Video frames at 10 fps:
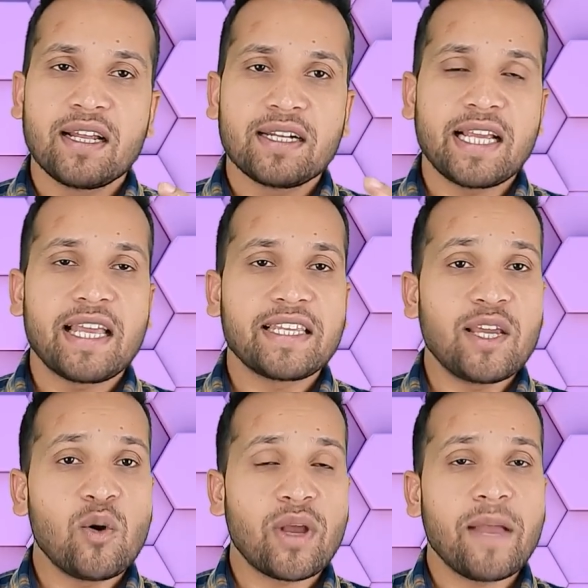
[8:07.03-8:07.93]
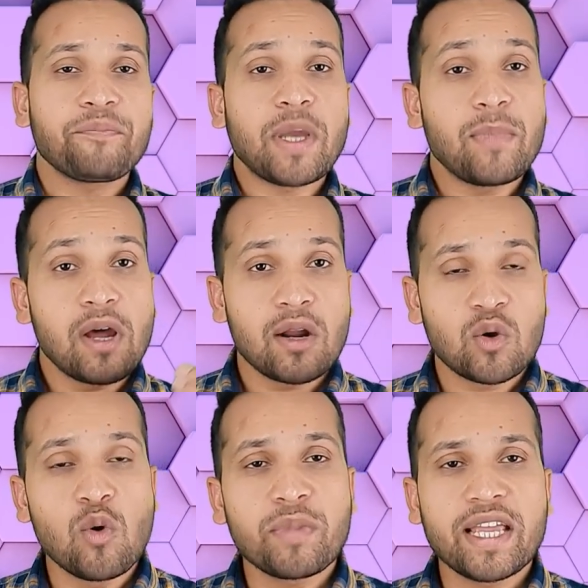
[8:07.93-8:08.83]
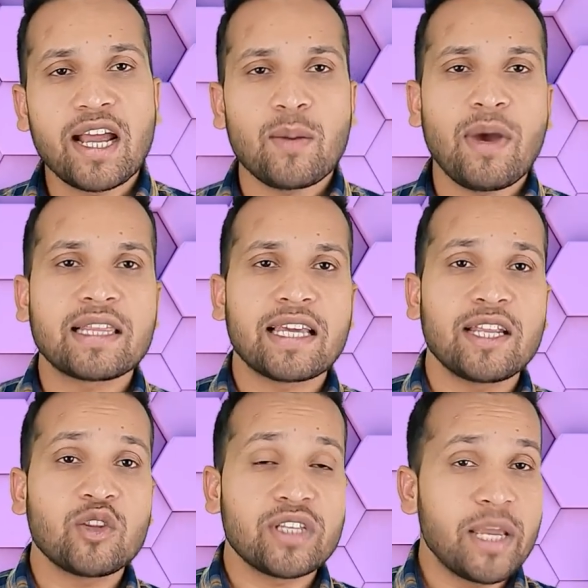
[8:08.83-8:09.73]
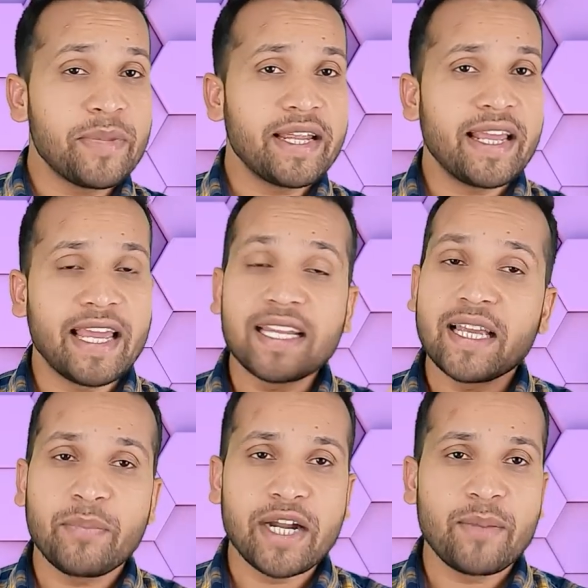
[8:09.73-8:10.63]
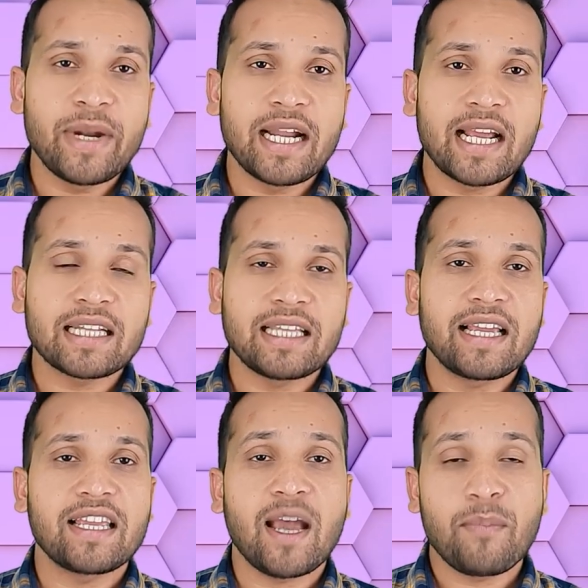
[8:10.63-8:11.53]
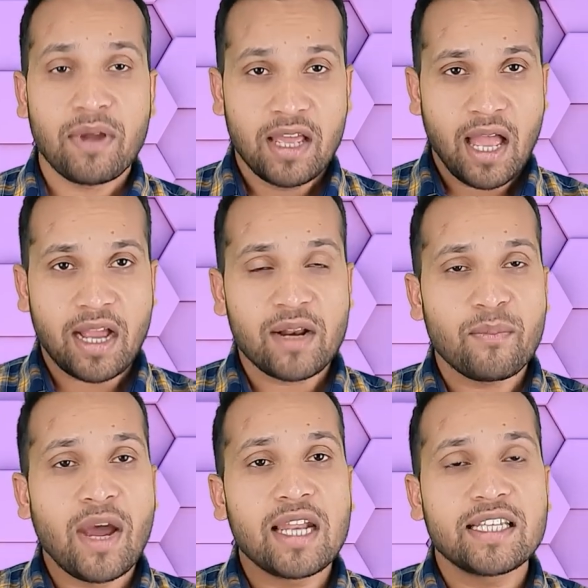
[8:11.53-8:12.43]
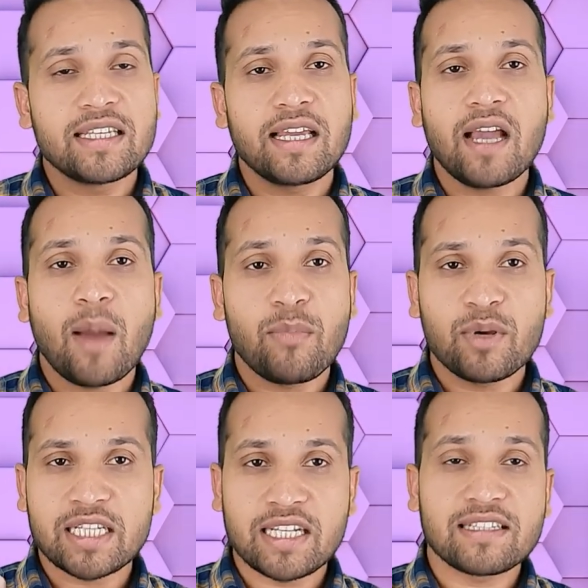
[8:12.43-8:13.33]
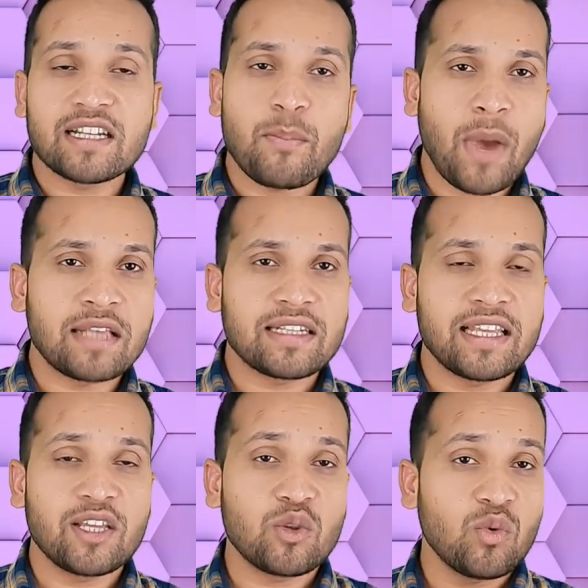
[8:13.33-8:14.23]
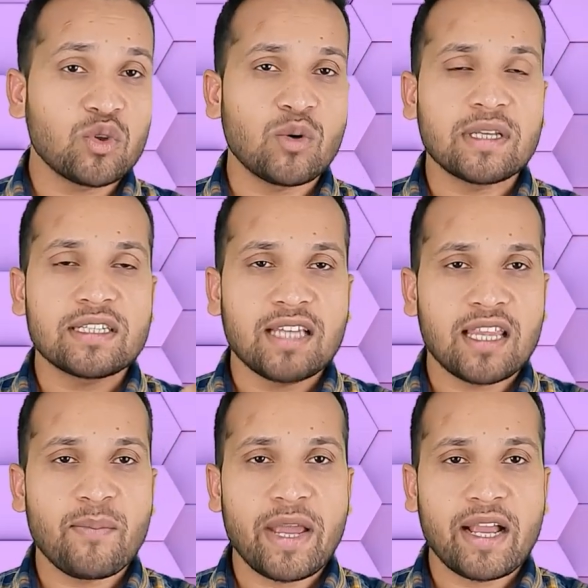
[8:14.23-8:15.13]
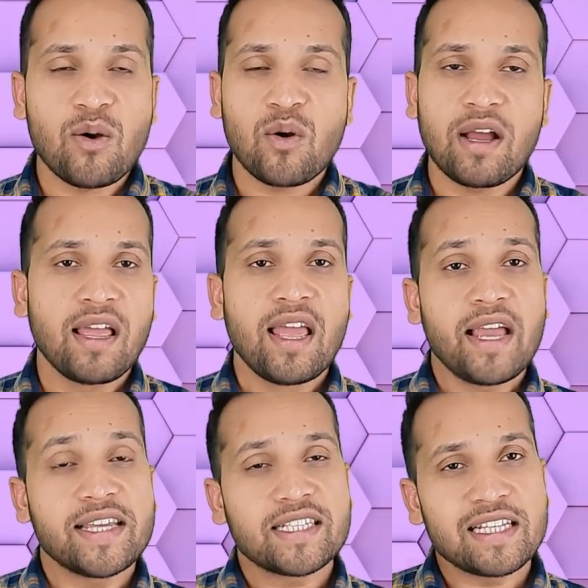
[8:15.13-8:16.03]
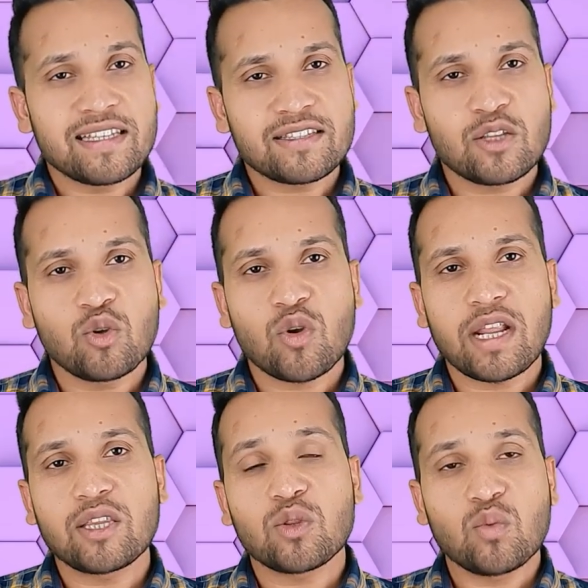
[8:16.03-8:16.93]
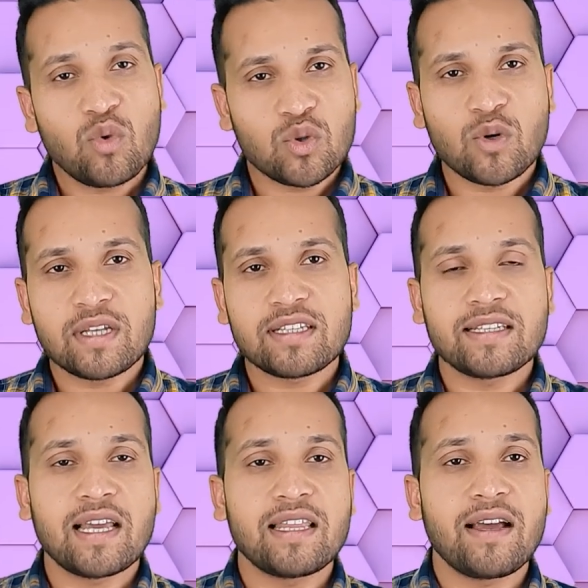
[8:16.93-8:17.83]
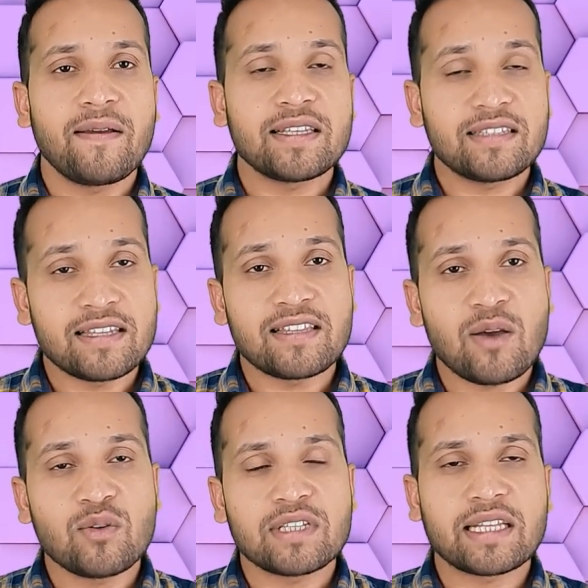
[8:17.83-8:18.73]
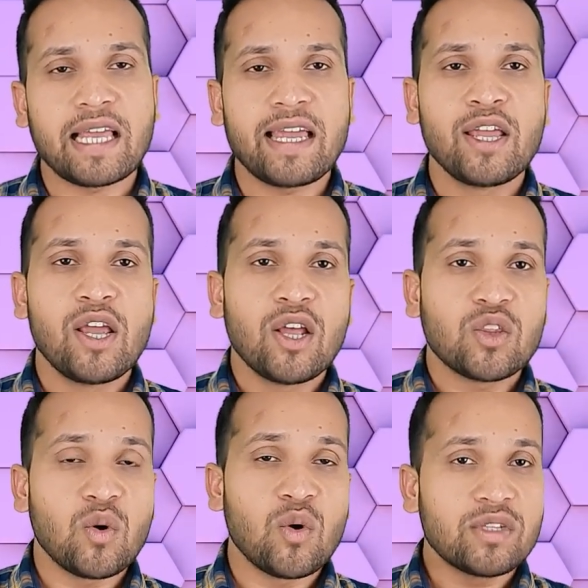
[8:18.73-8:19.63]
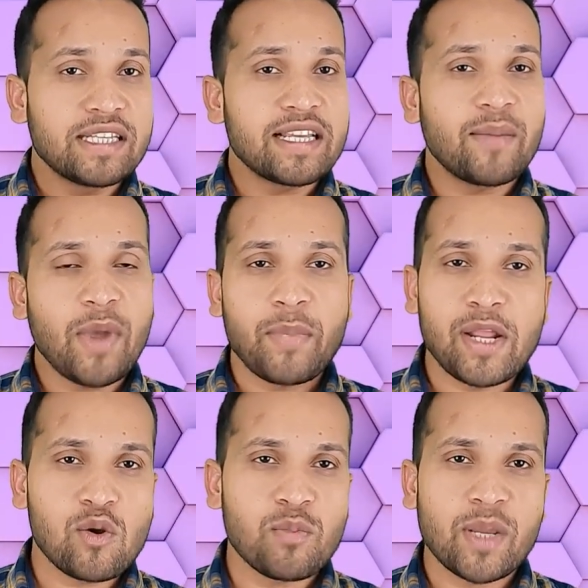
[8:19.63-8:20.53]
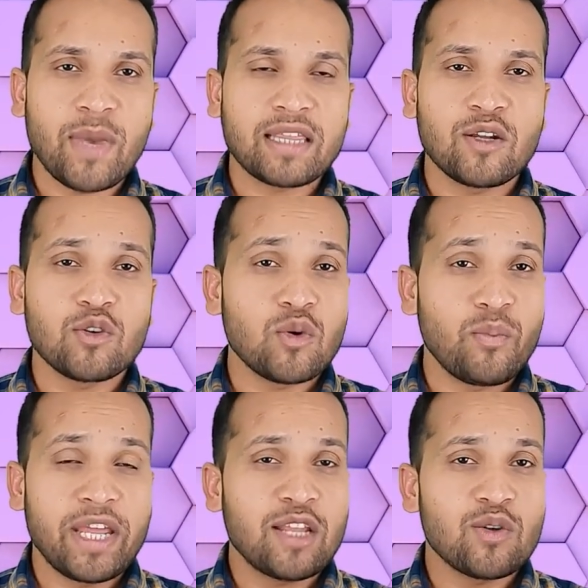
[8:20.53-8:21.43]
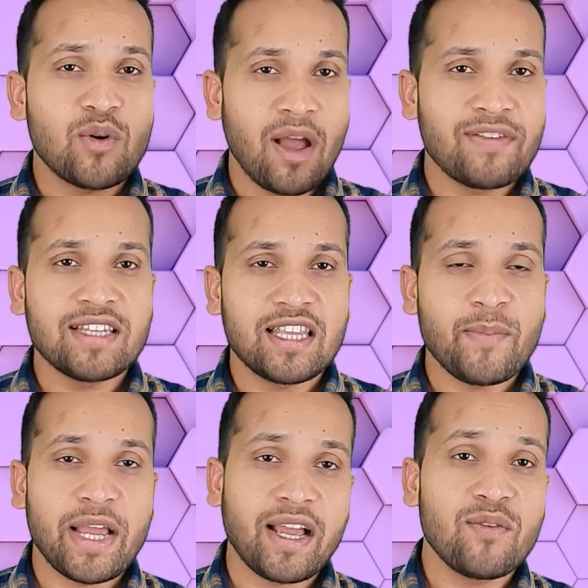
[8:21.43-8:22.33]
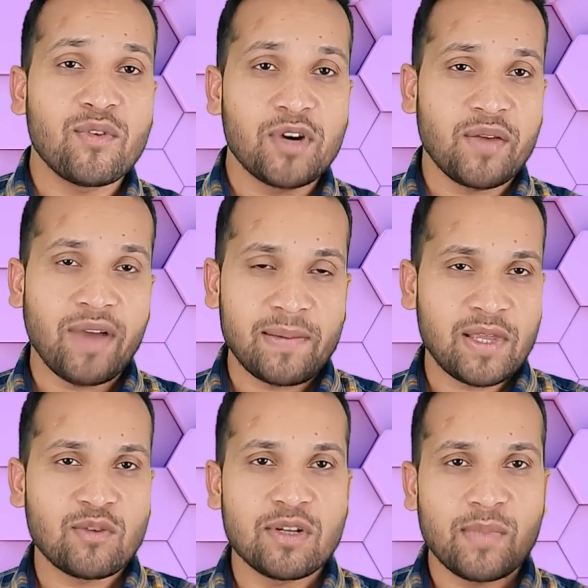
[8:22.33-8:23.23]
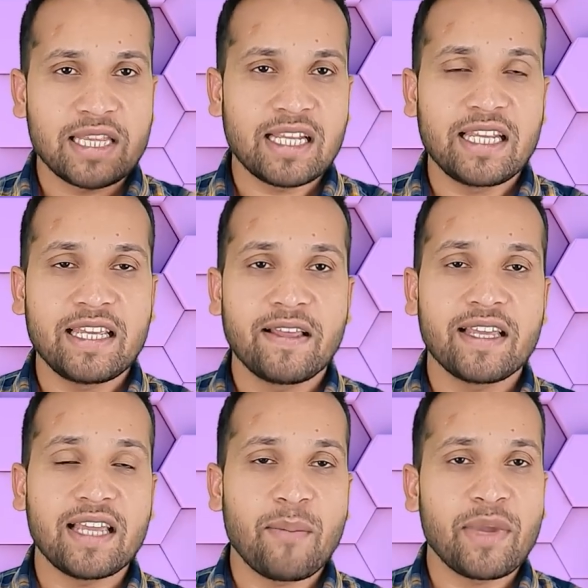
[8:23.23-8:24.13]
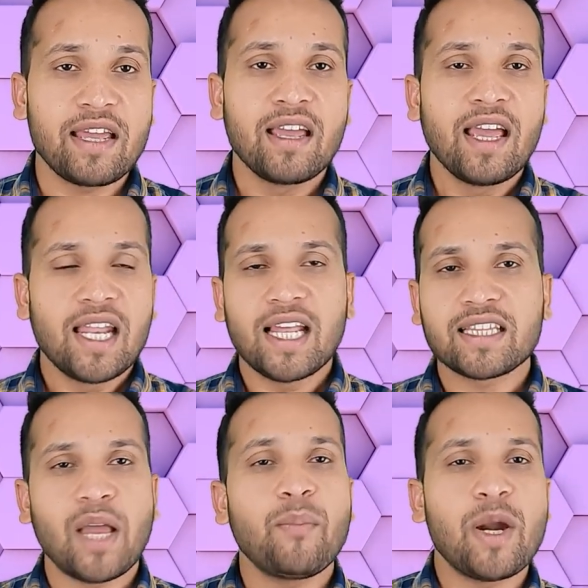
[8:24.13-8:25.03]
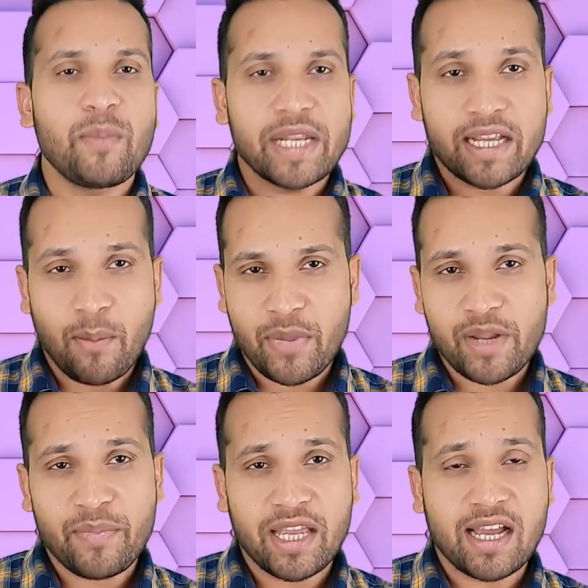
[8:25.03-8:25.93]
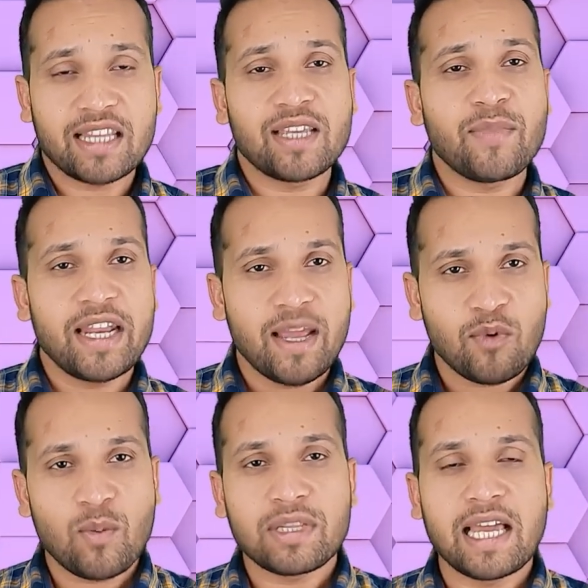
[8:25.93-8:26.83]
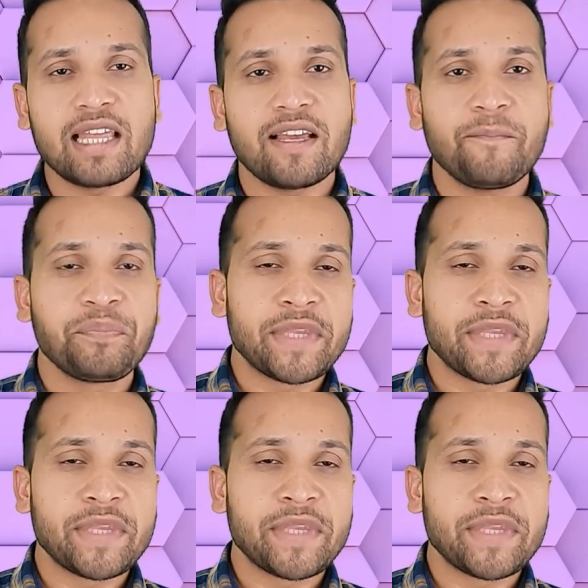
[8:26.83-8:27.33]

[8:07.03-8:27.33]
ठीक है ये हो गया अब रोम की अगर बात करें तो ये भी एरिया पे डिपेंड करता है कि आप अगर मान लीजिए आप स्टेशन के पास रहते हैं तो वो थोड़ा सा ज़्यादा महंगा होगा स्टेशन से दूर रहते हो तो वो थोड़ा सा ज़्यादा सस्ता हो सकता है तो जैसे कि मैं अपने रूम की बात करूँ तो मेरा तो काफ़ी ज़्यादा महंगा फोर्टी फाइव थाउजेंड मंथली यहाँ पे लगता है बट मेरी कंपनी पे करती मैंने आपको बताया था